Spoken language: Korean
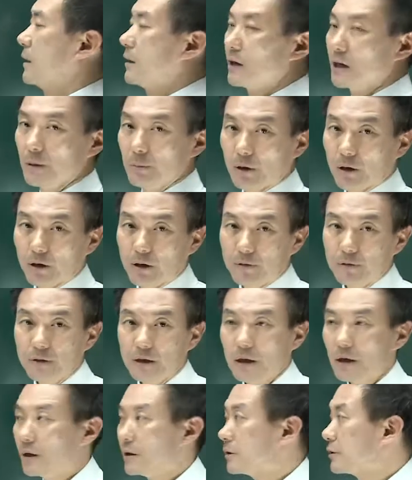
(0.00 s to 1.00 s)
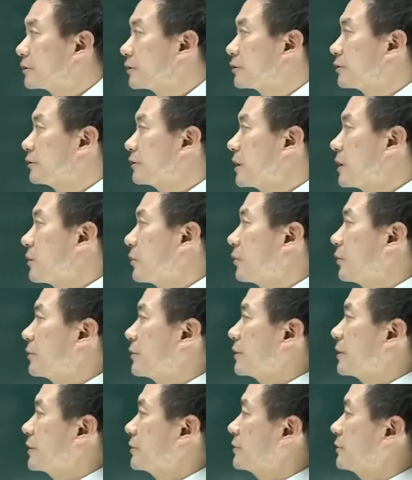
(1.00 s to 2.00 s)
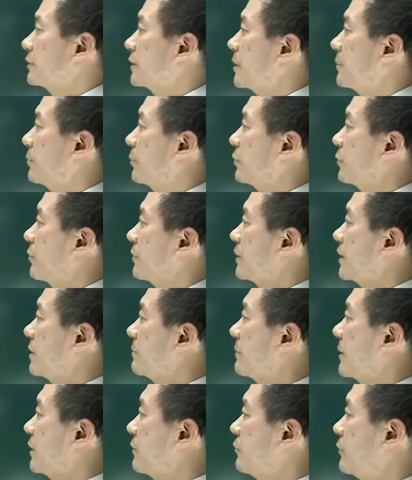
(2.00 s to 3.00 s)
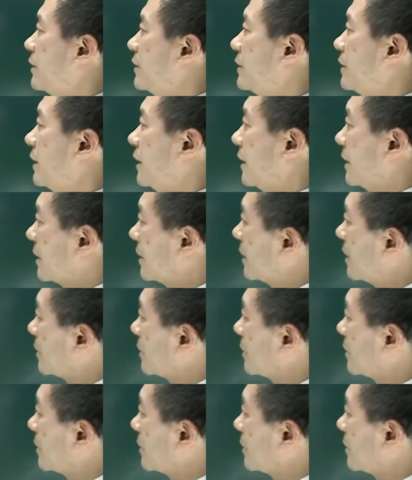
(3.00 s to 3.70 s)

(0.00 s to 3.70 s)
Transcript: 2번 저당권 설정된 부동산 매수인이